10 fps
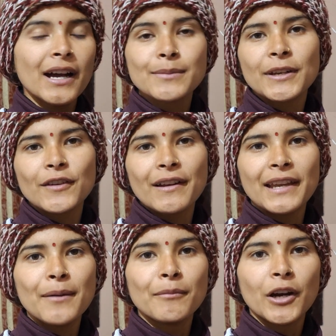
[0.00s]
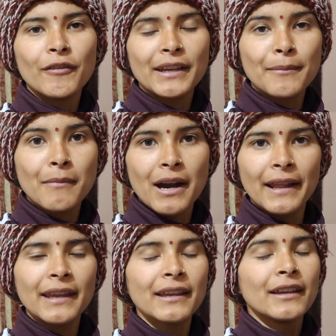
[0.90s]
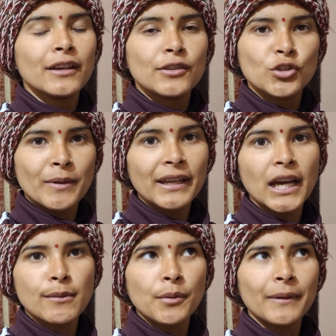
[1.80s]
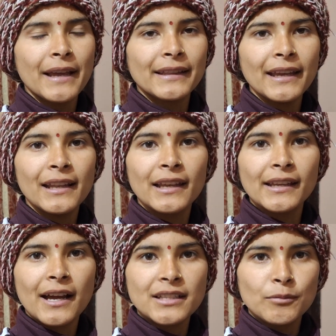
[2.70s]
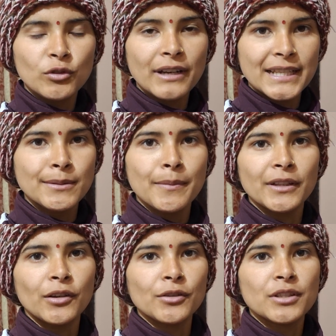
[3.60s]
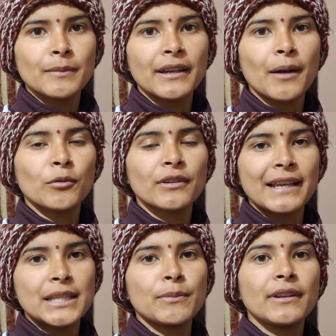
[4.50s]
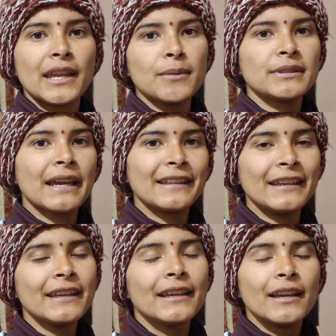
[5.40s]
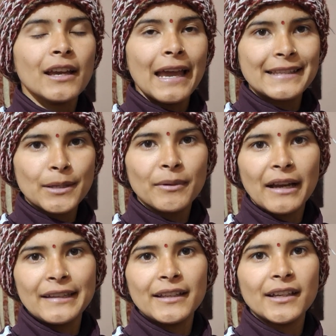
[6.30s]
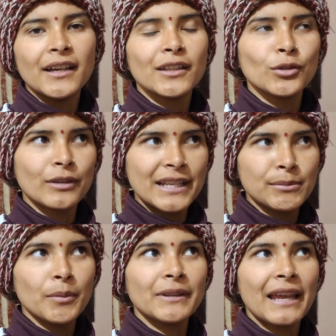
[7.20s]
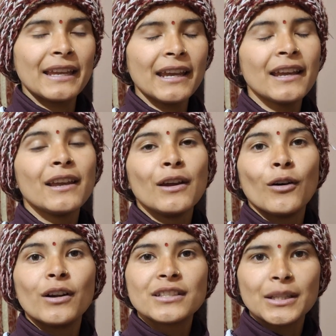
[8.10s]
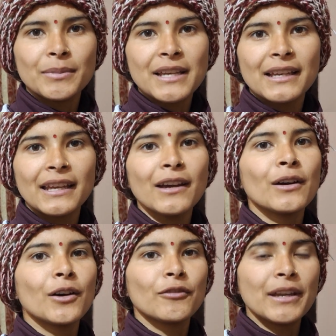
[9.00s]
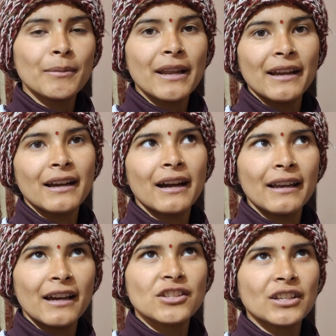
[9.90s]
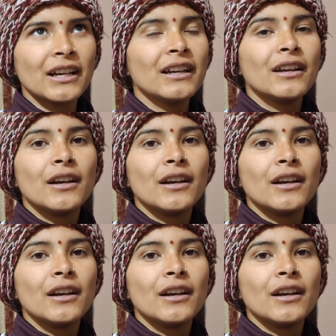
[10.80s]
आज बनने वाली है मड़वे के माड़े जो मैंने घरों में बनाए थे लेकिन आज आपको रेसिपी बताऊंगी उसमें मैंने आपको रेसिपी नहीं बताई थी ऐसे ही बना दिया था तो रेसिपी बताएंगे और छत पे जाएंगे और वहीं बनाएगा खाना आज का